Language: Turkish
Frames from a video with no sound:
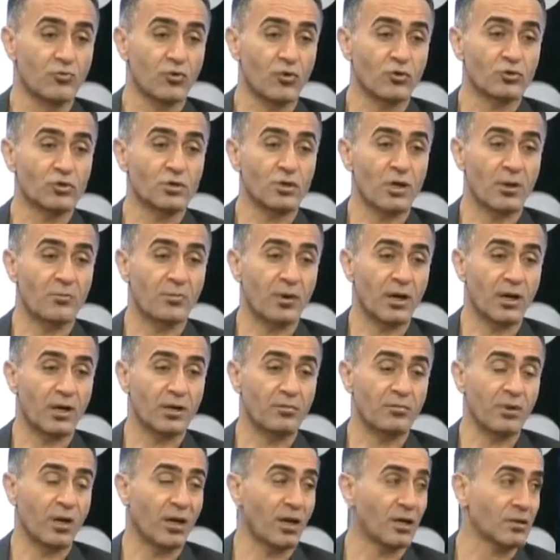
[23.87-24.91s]
biyolojik kapak
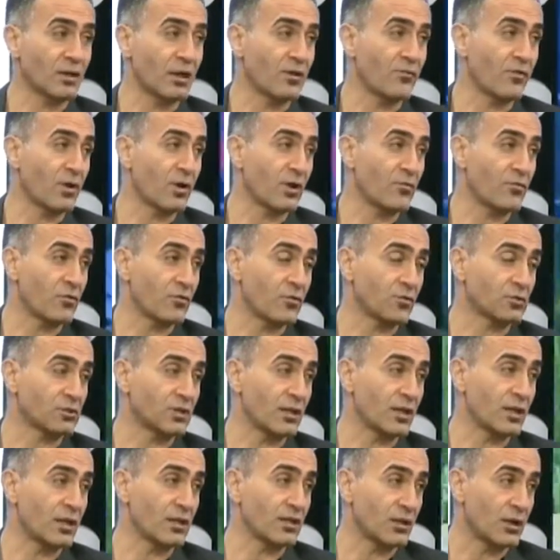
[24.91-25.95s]
hani bir 6 ay falan veriyoruz
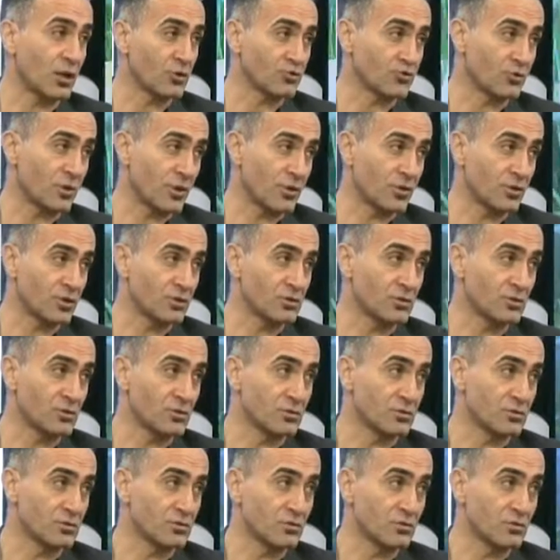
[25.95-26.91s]
genelde kanser önleyici.